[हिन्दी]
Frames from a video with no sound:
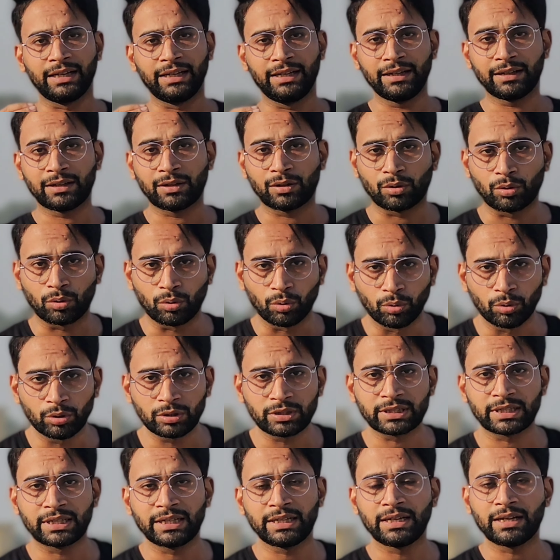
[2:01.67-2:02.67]
एक
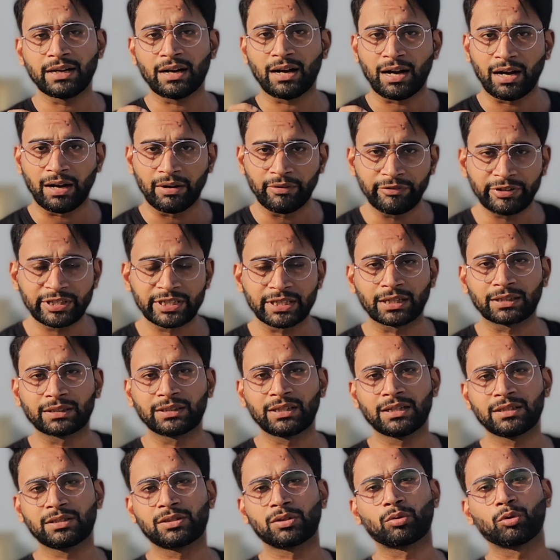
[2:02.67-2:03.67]
कोच की
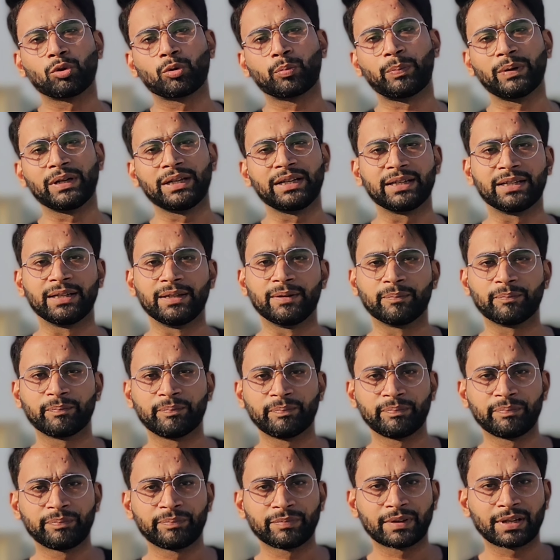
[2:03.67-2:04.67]
आवश्यकता ज़रूर पड़ेगी
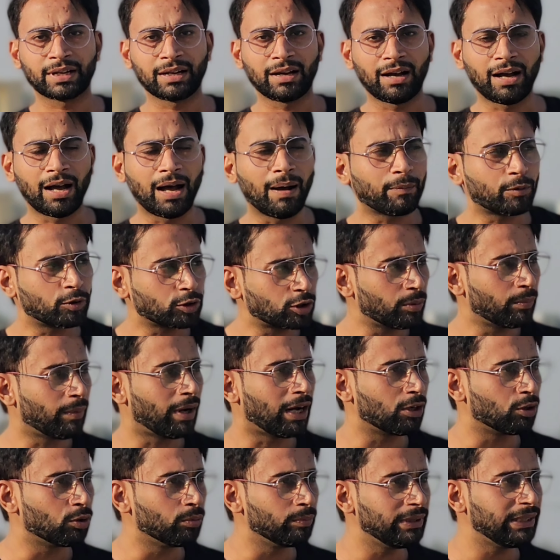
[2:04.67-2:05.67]
आपको तो
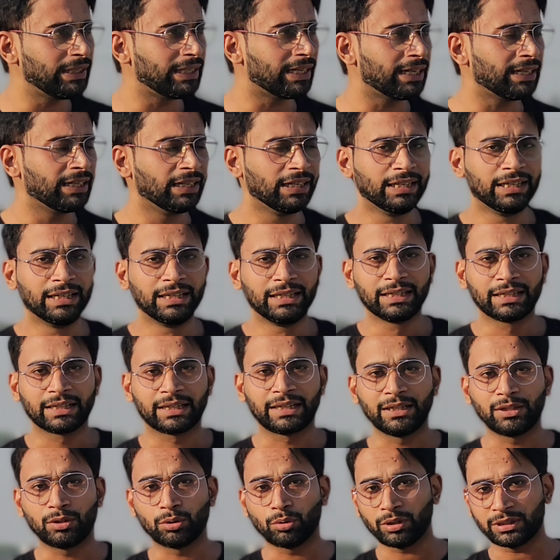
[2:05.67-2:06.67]
मालूम ही है
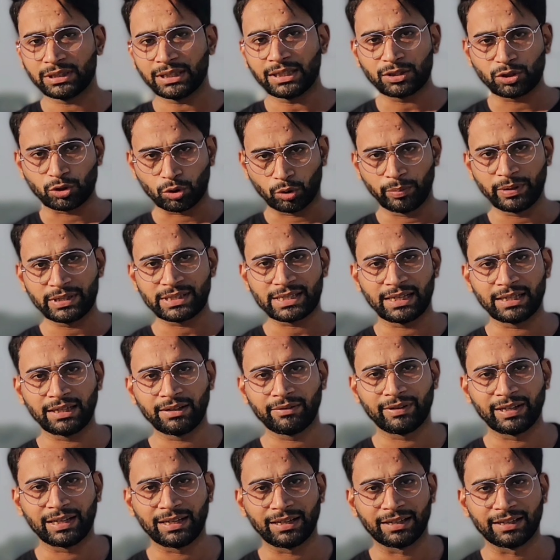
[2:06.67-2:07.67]
कि 2024 आने
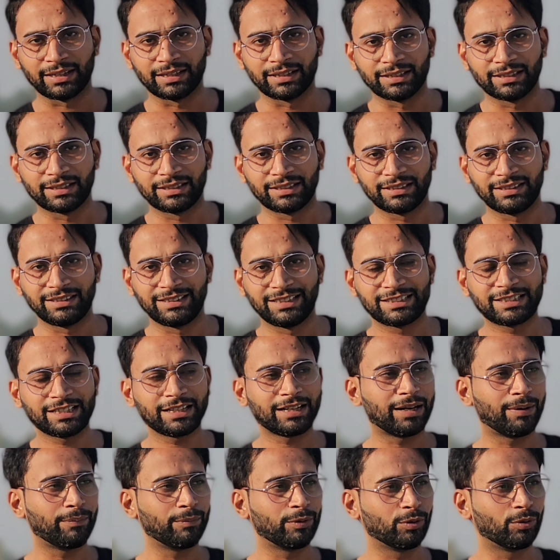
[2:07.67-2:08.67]
वाला है जिसे
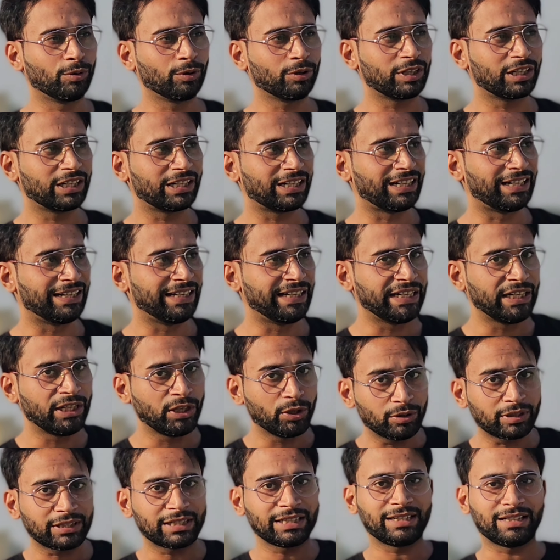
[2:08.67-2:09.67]
हम लोग न्यू
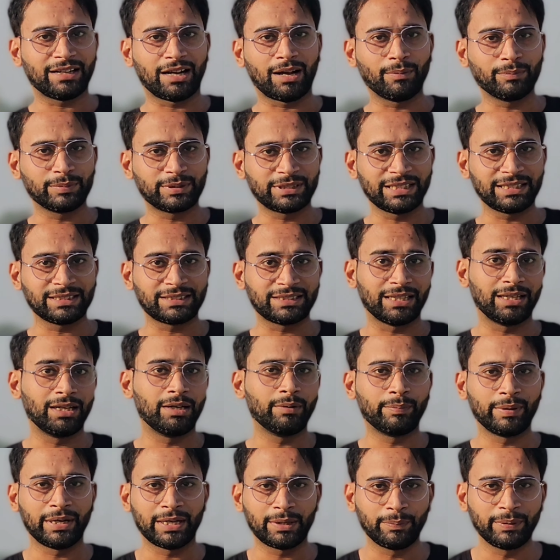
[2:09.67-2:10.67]
ईयर के नाम से
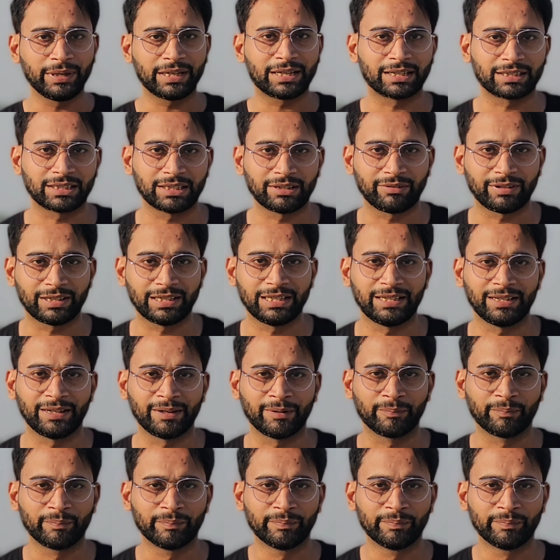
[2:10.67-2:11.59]
सेलिब्रेट भी करने वाले हैं